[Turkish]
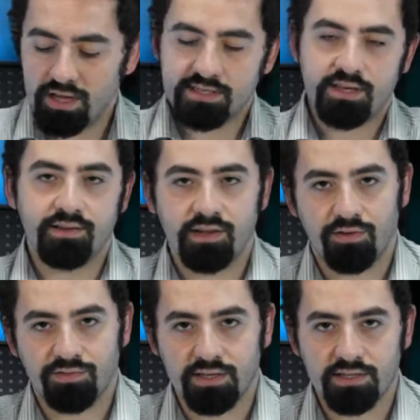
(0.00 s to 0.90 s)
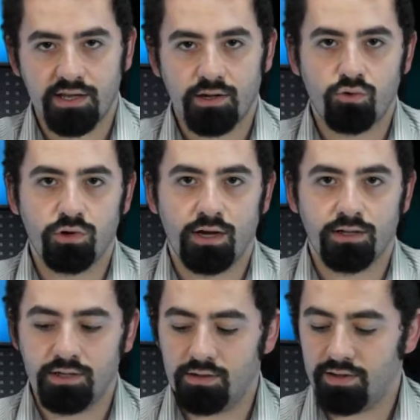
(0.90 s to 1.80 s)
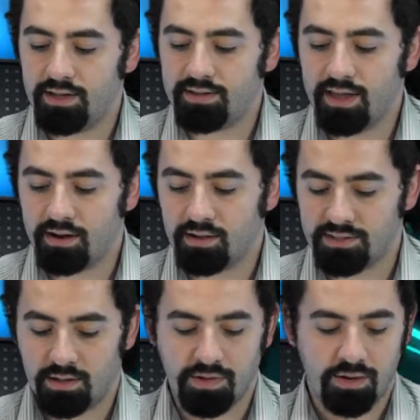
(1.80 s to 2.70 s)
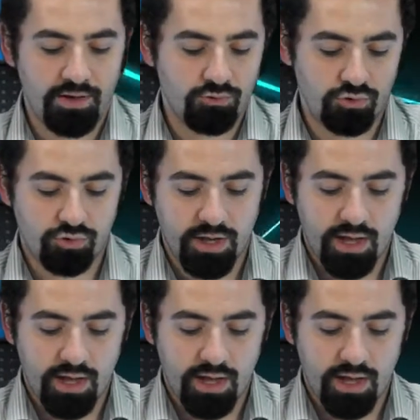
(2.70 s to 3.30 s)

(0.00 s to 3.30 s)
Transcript: Sağ tarafta ise kulaklık ve diğer aksamlar mevcut.